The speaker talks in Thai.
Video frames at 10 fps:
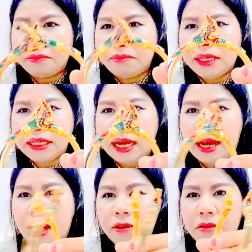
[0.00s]
หมื่น
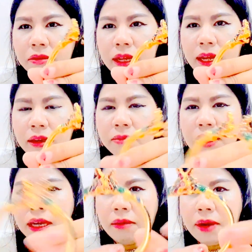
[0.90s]
เก้านะคะหนึ่งห
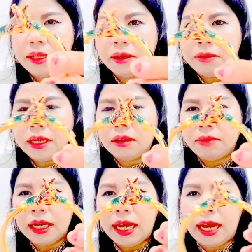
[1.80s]
มื่นเก้าพันแต่วันนี้เรา
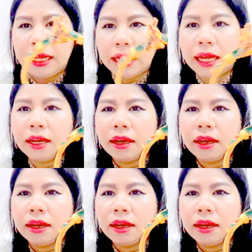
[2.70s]
ไม่ขายนะ